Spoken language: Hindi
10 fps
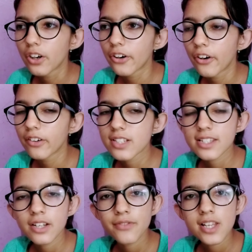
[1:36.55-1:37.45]
और
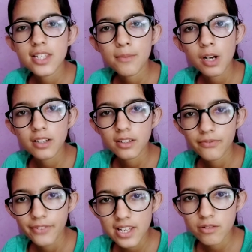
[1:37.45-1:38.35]
जैसे कि फ्रेंड्स मेरा
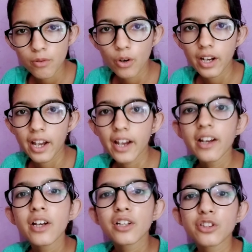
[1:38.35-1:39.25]
फर्स्ट ब्लॉग
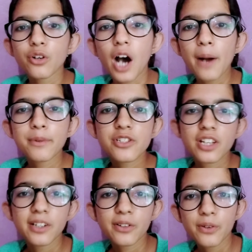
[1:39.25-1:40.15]
है तो आप
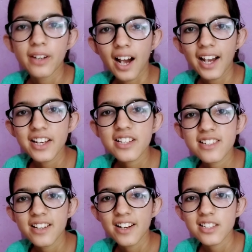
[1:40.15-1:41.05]
इस चैनल को
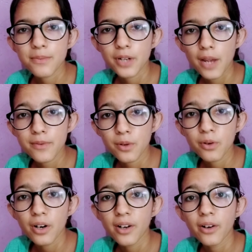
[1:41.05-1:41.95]
लाइक शेयर सब्सक्राइब
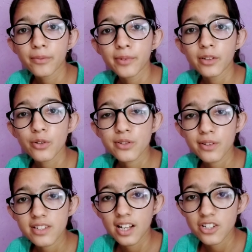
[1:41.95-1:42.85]
ज़रूर करना और अपने
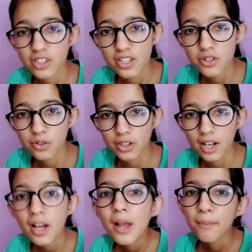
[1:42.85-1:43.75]
दोस्तों के साथ शेयर ज़रूर
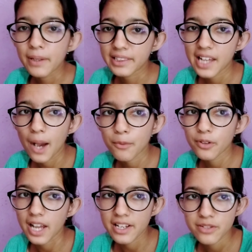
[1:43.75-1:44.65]
करना मिलते हैं
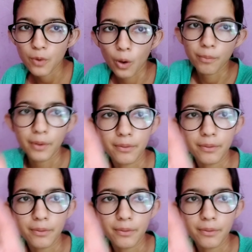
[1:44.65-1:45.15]
आपको नेक्स्ट ब्लॉग